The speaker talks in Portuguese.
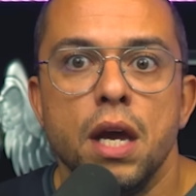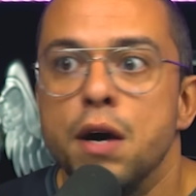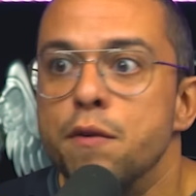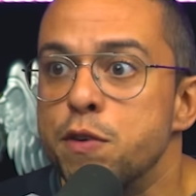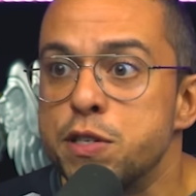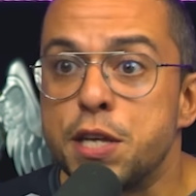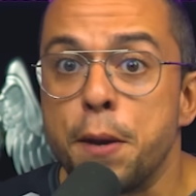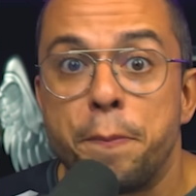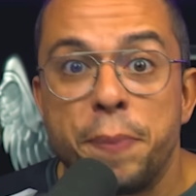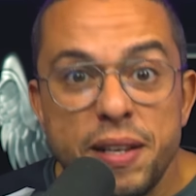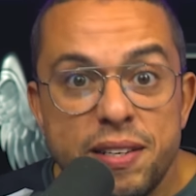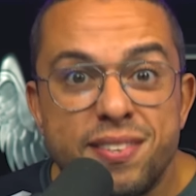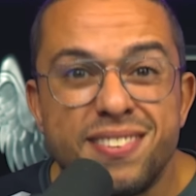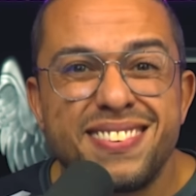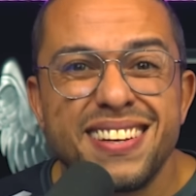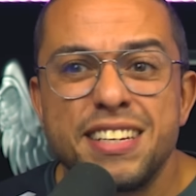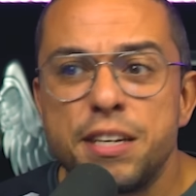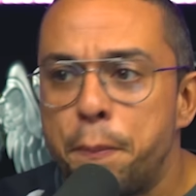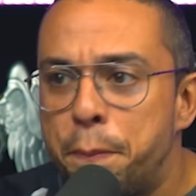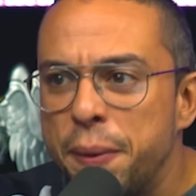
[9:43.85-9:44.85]
Você
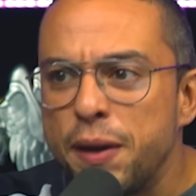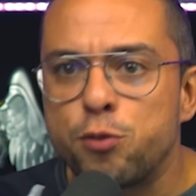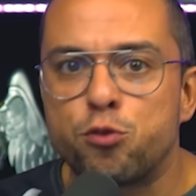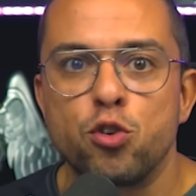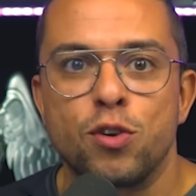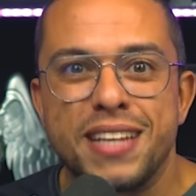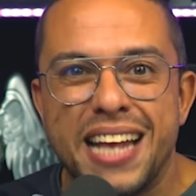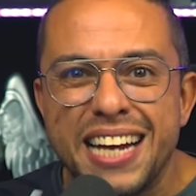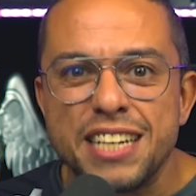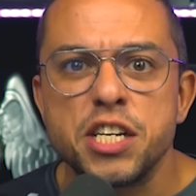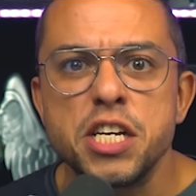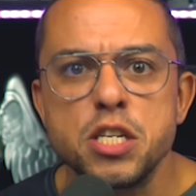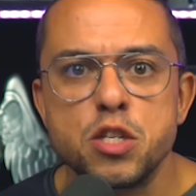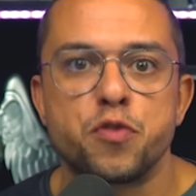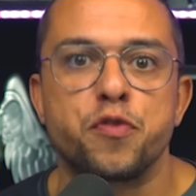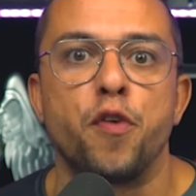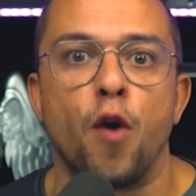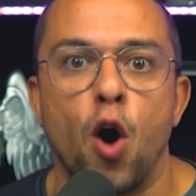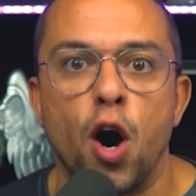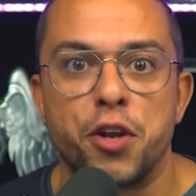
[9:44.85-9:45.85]
precisa de personagens
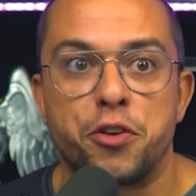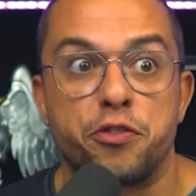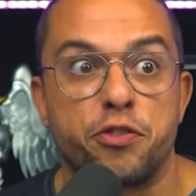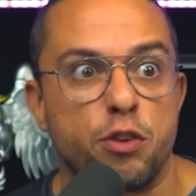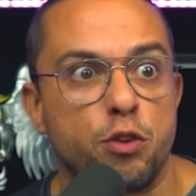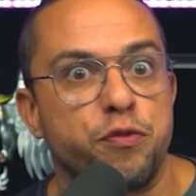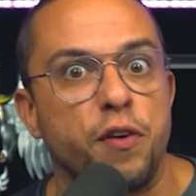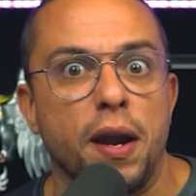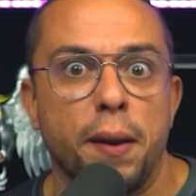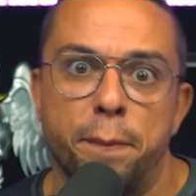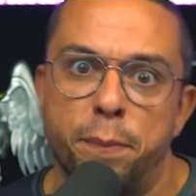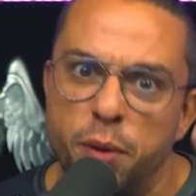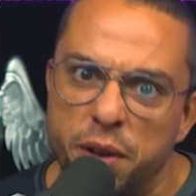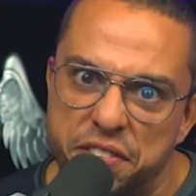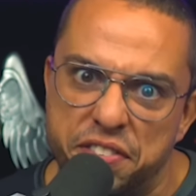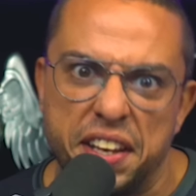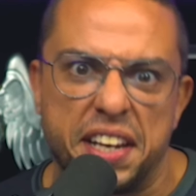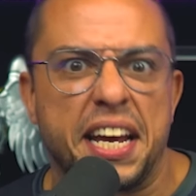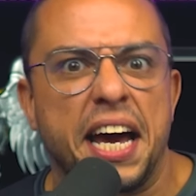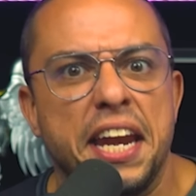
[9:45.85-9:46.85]
fortes que tu fala, pô,
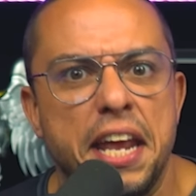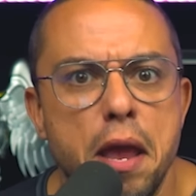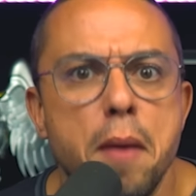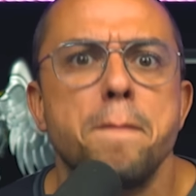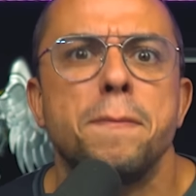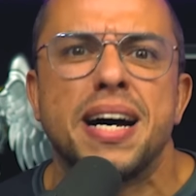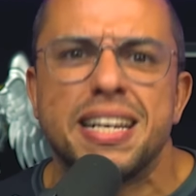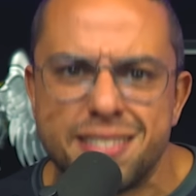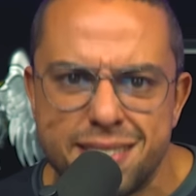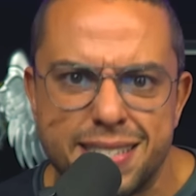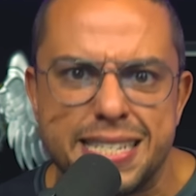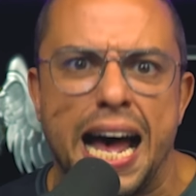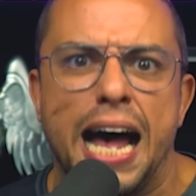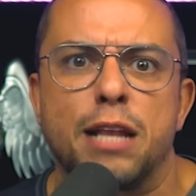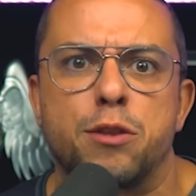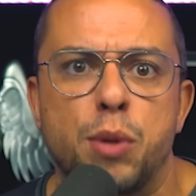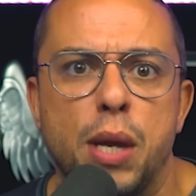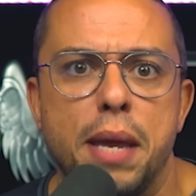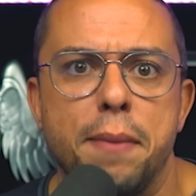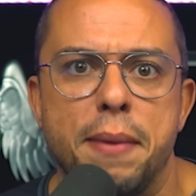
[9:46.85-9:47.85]
esse cara é
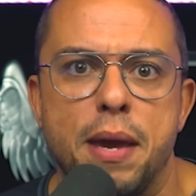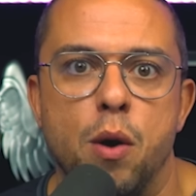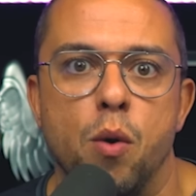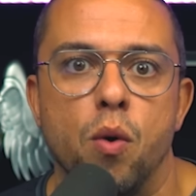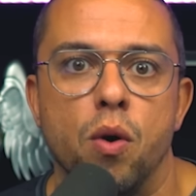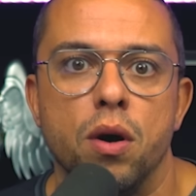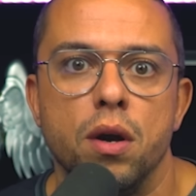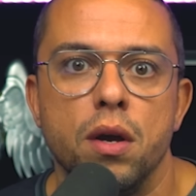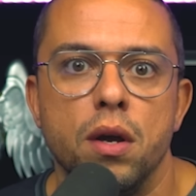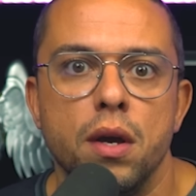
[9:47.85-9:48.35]
embaçado, hein, meu?